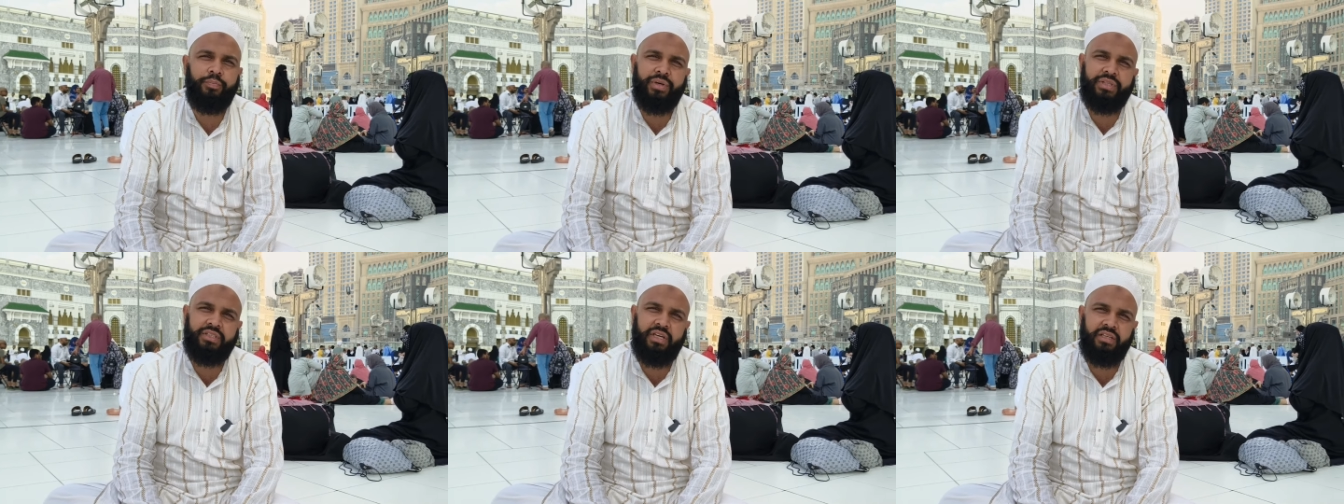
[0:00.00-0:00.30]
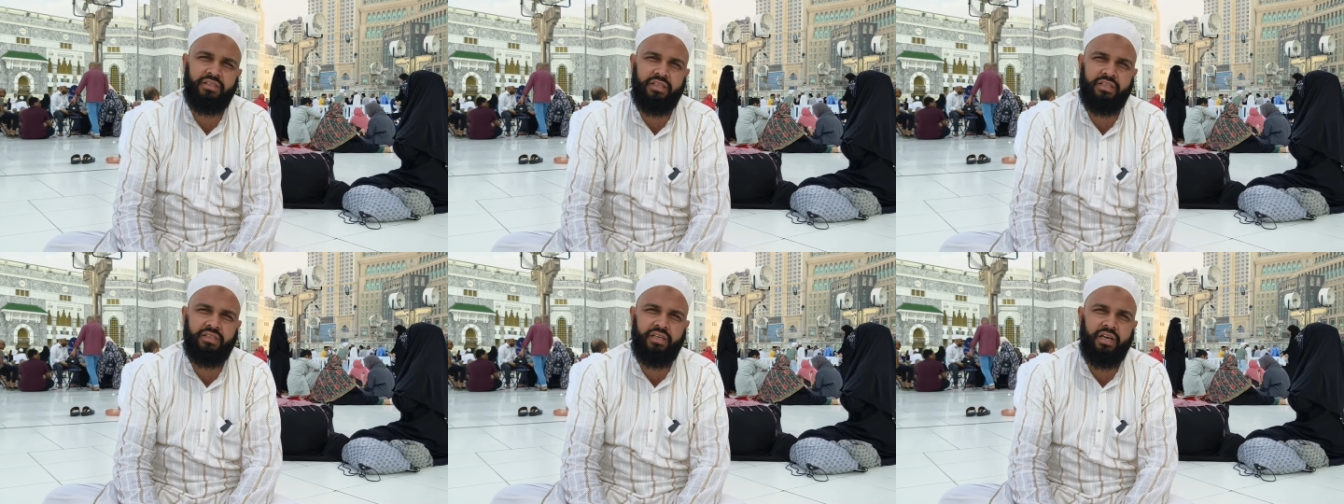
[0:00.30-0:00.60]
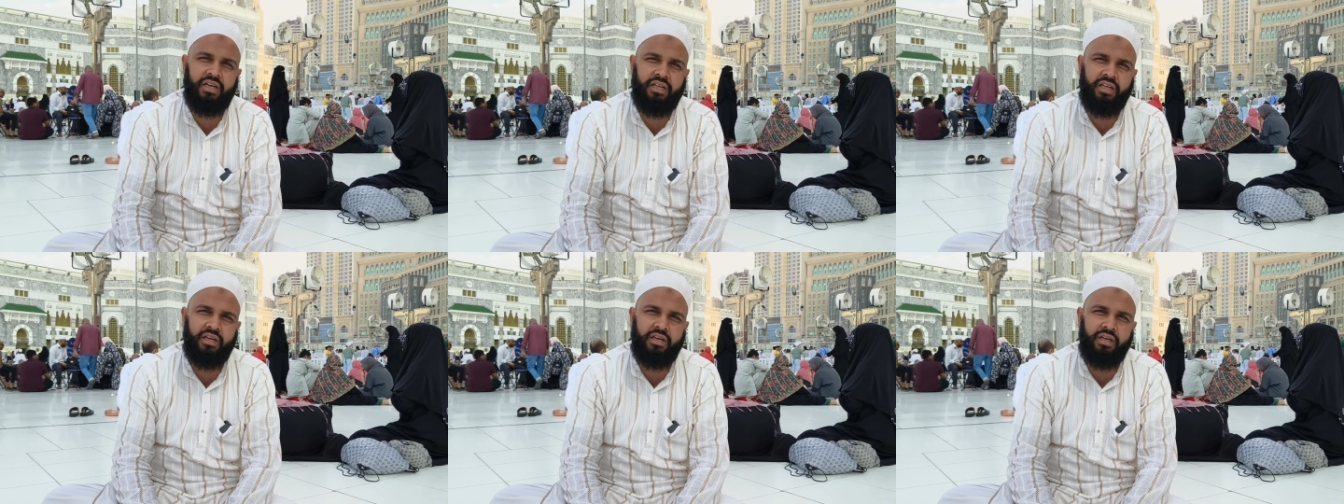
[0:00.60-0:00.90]
पचास
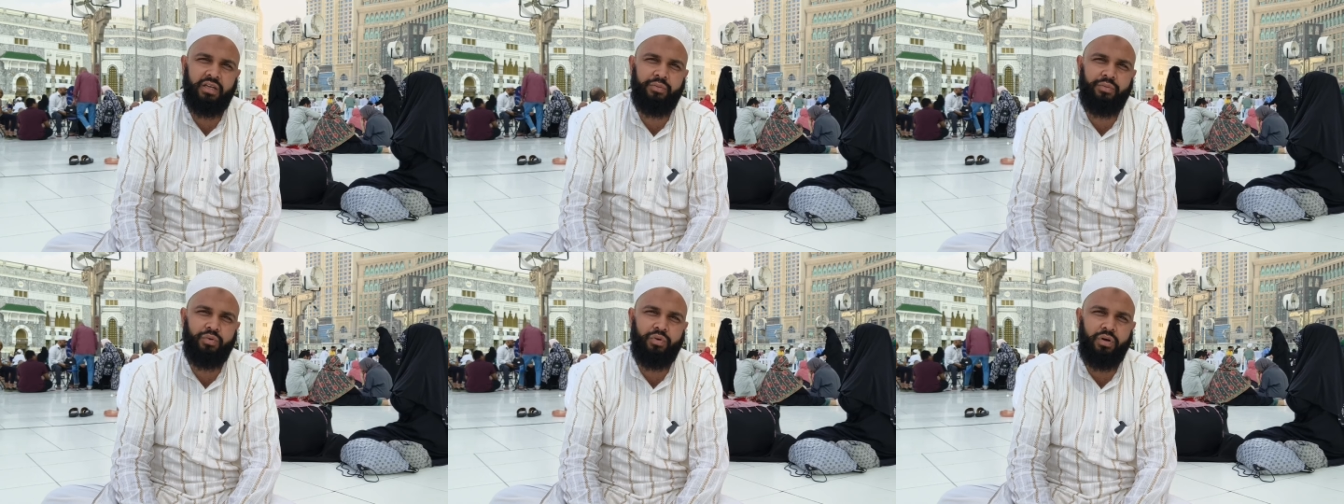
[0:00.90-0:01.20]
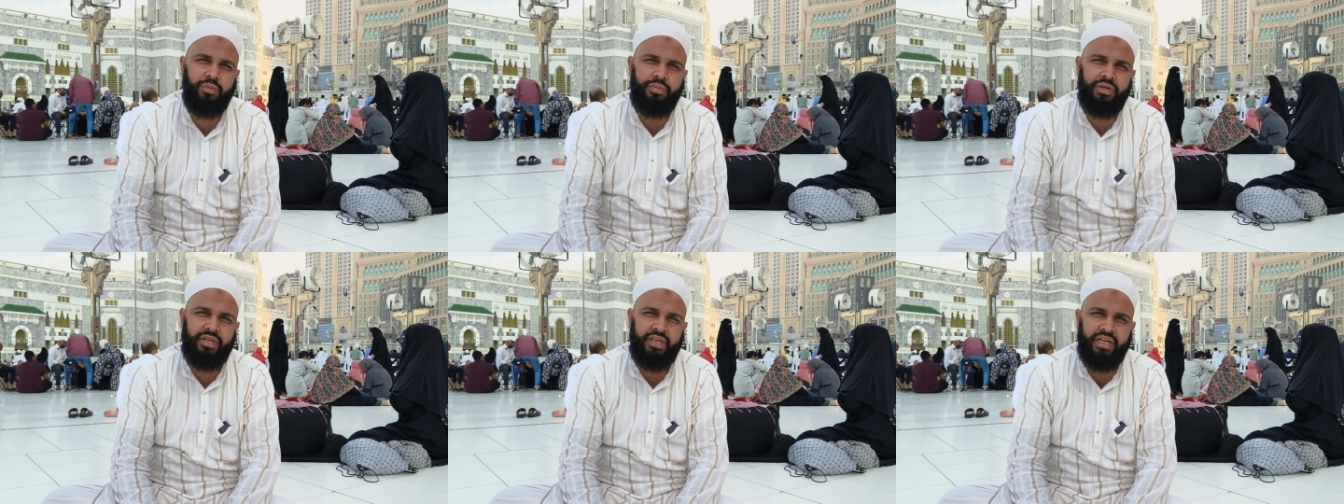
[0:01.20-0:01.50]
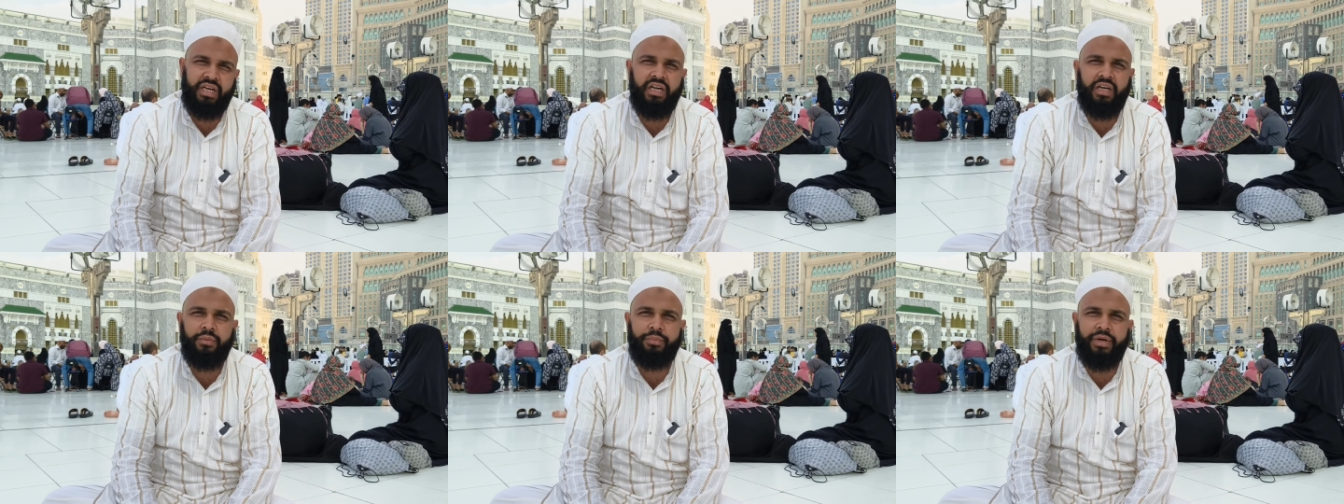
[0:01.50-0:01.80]
हज़ार के करीब तो हमें
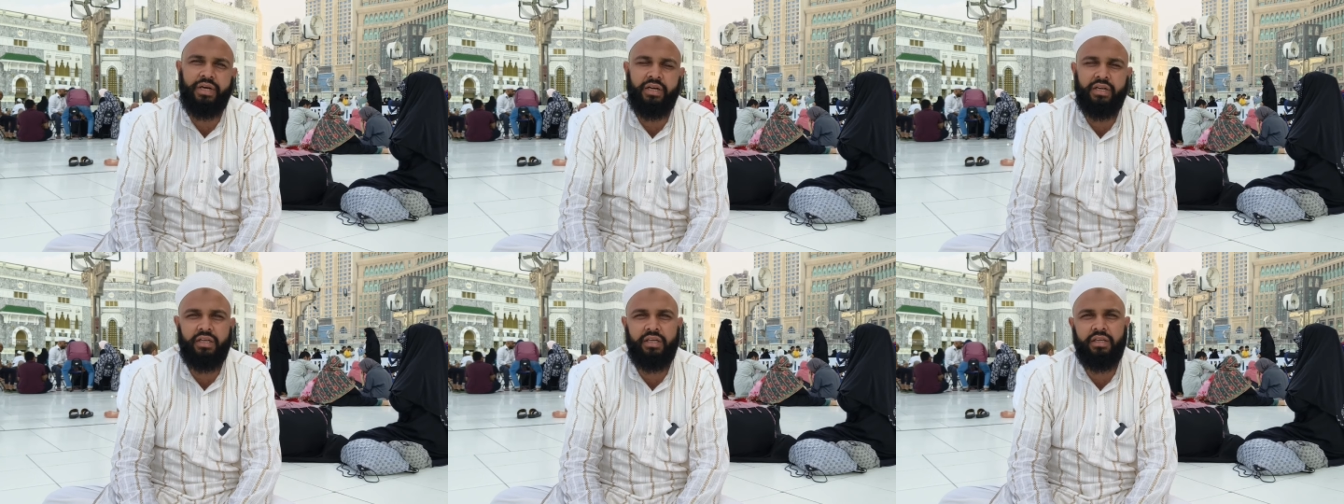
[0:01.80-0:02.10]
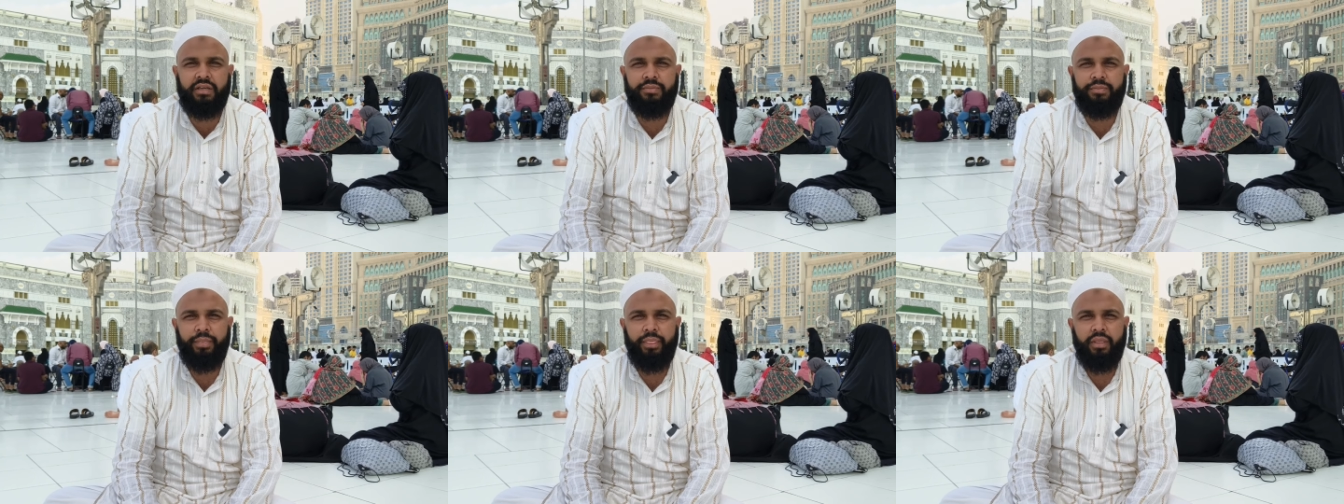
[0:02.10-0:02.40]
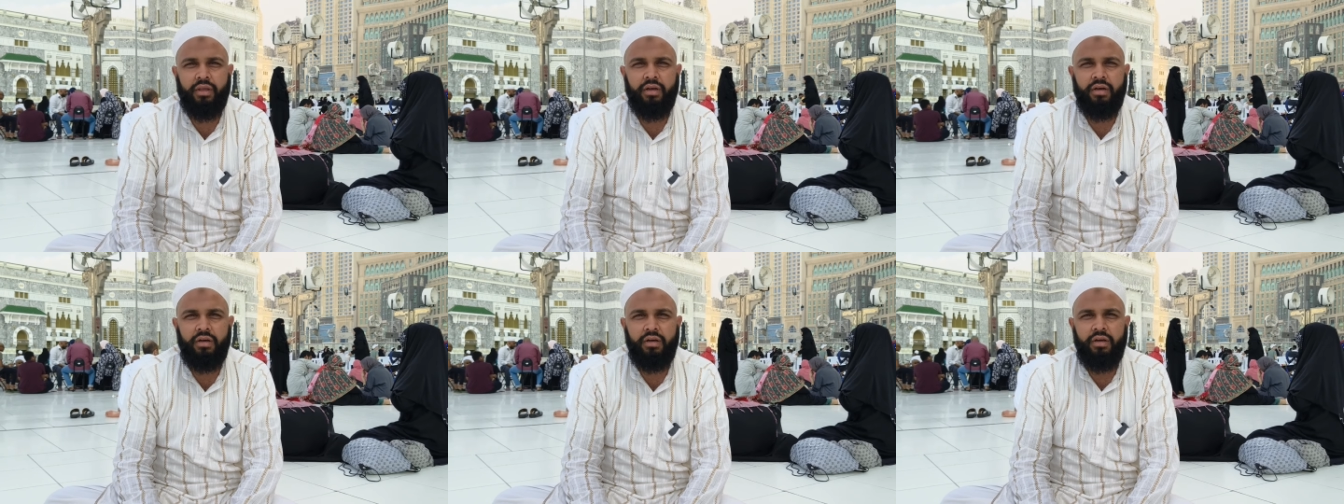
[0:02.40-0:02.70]
टिकट ही पड़ रही
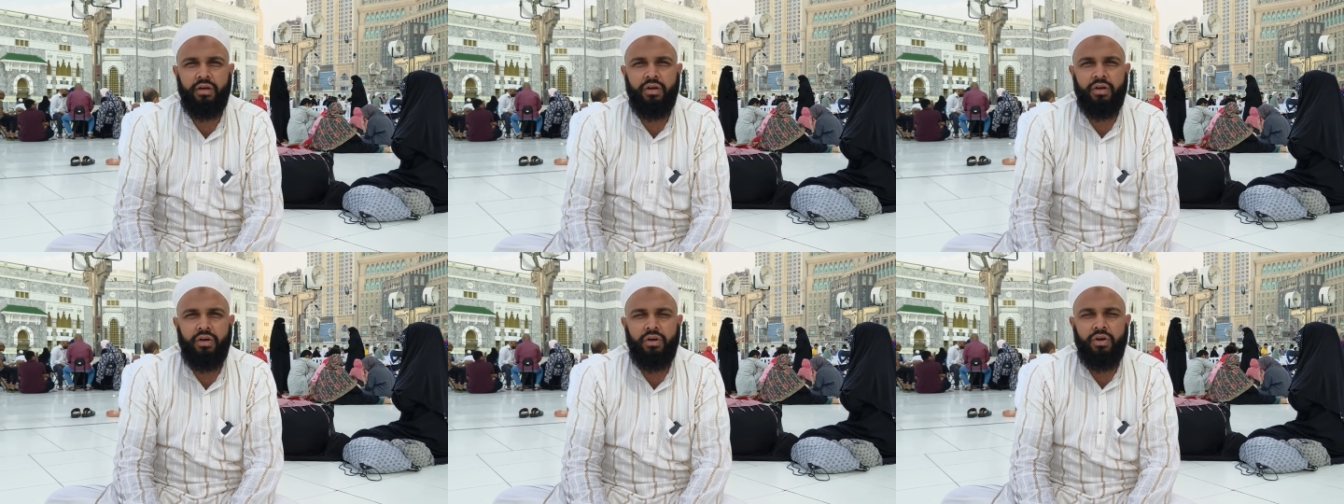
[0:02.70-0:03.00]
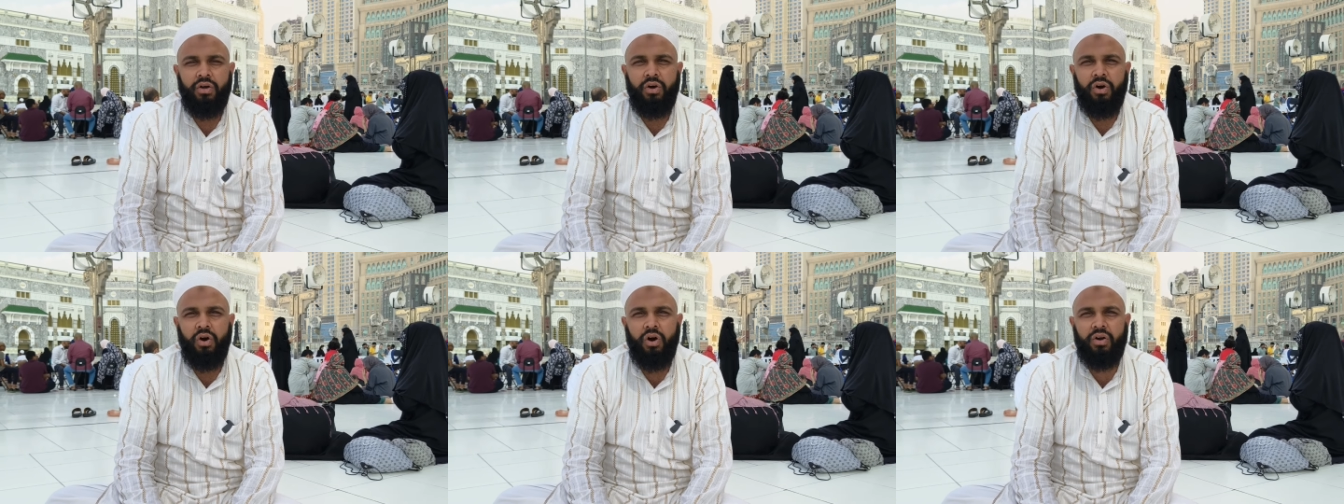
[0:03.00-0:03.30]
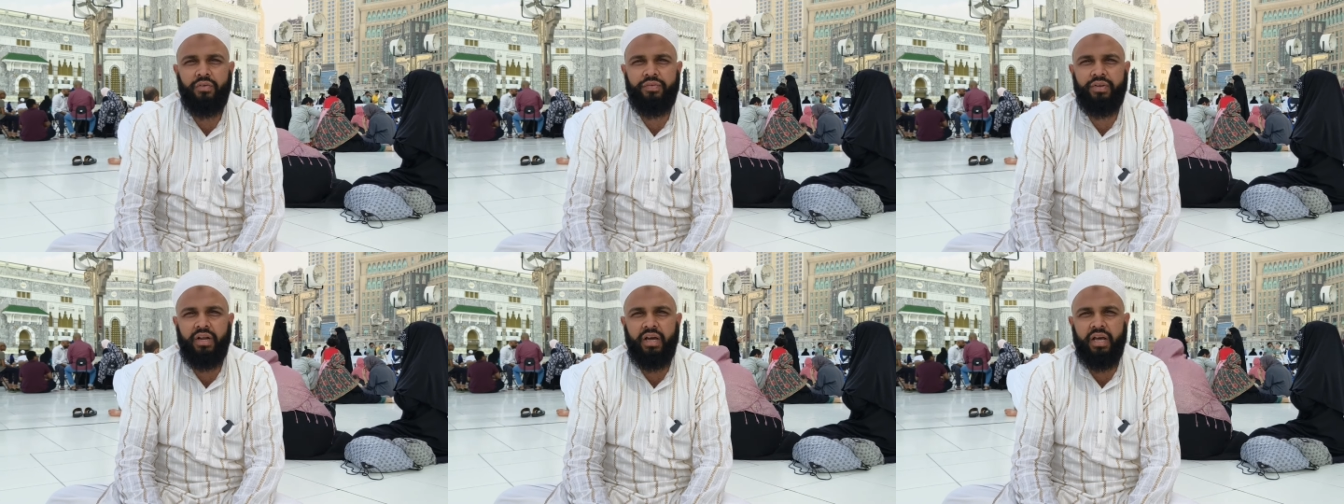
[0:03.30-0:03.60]
है
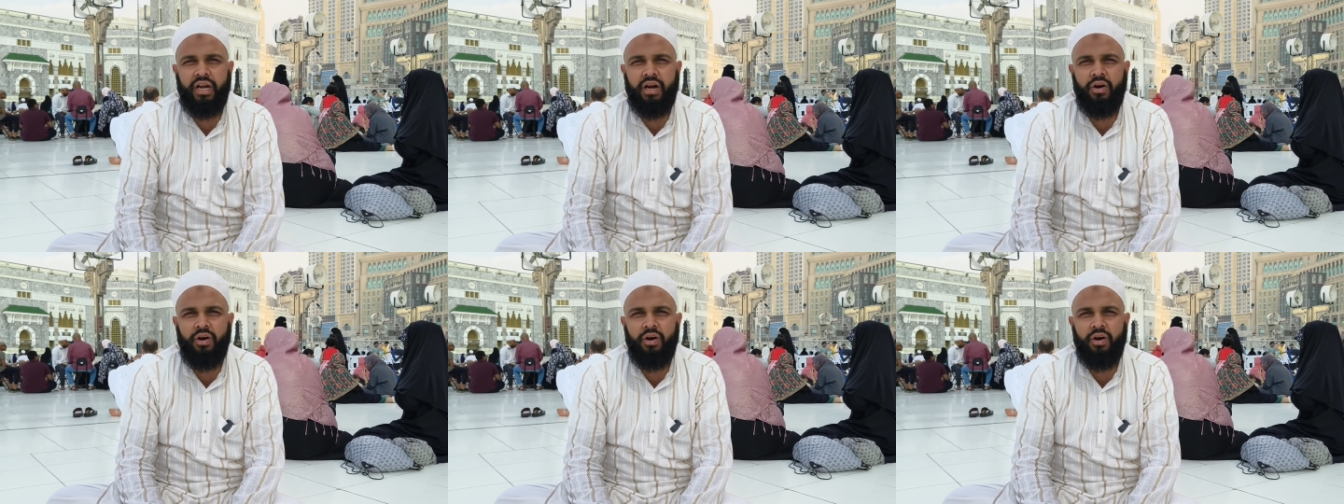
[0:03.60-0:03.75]
और फिर